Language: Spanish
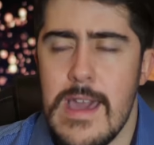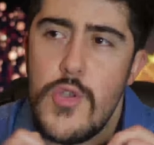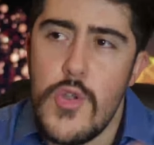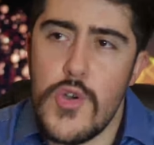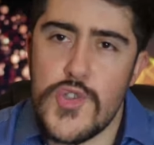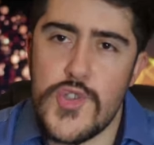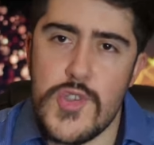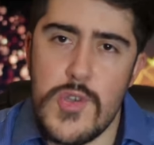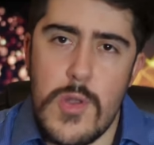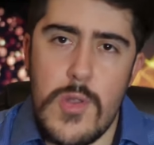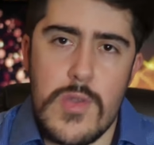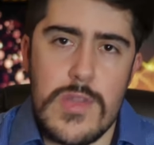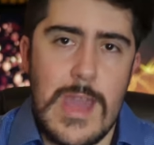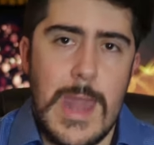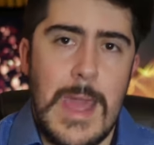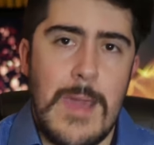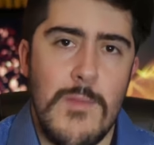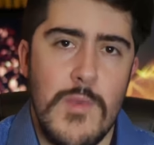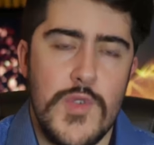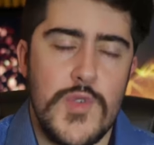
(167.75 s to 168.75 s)
No solo
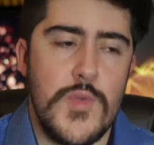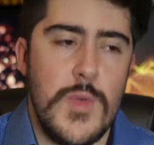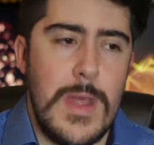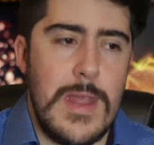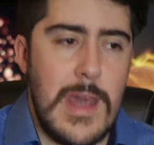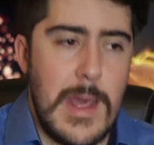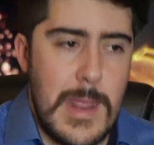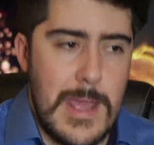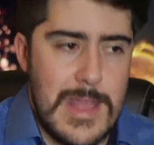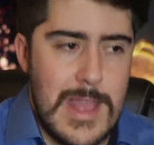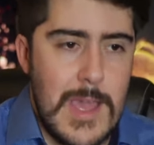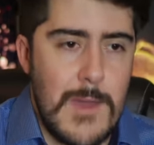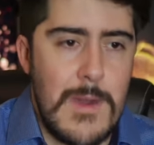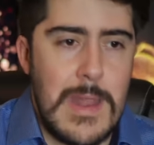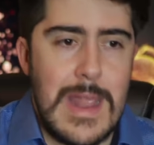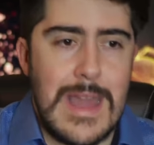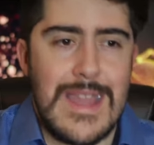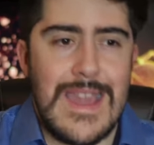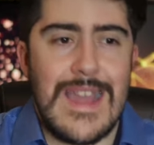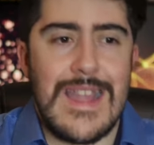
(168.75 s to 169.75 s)
tenemos una narrativa
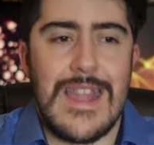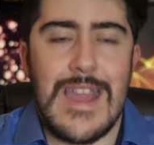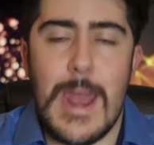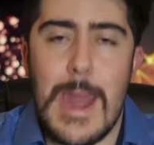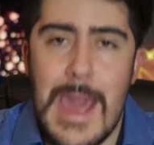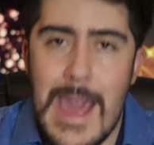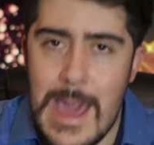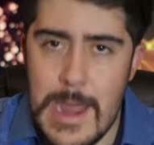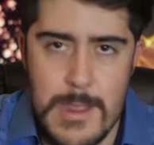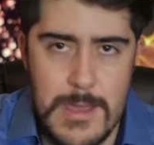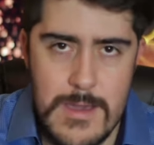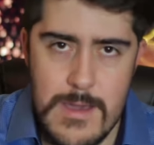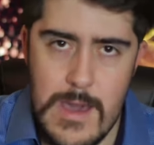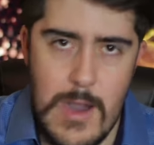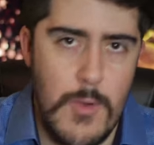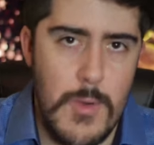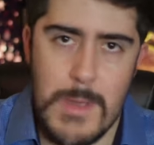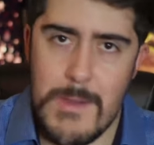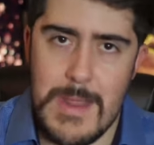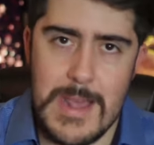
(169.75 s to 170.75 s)
en la que crean
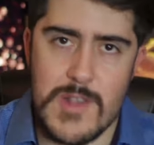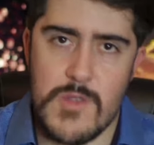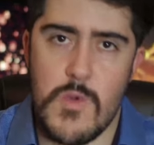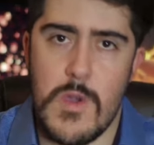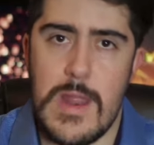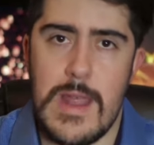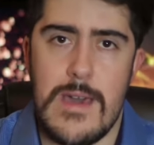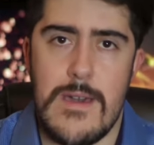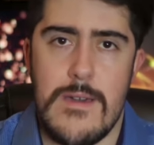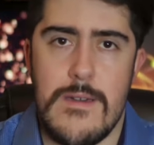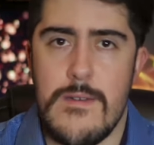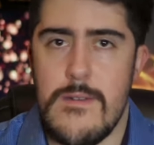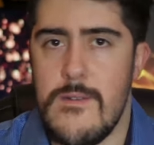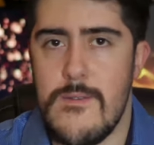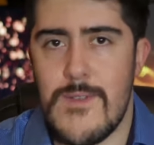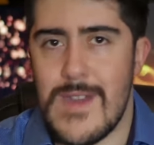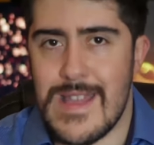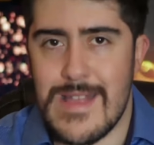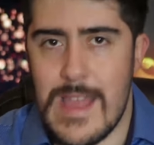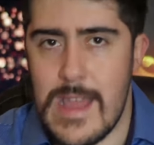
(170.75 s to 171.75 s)
a una Venezuela
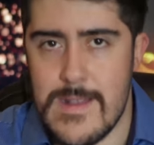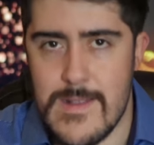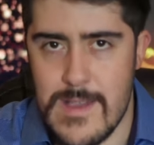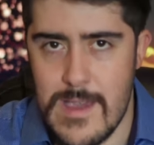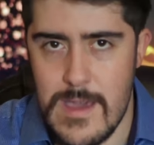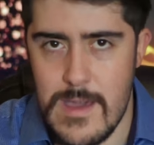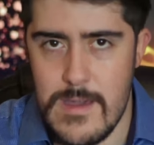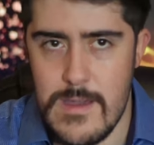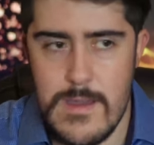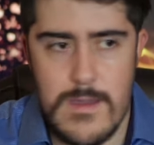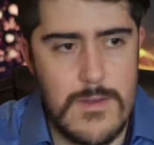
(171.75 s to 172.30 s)
ficticia,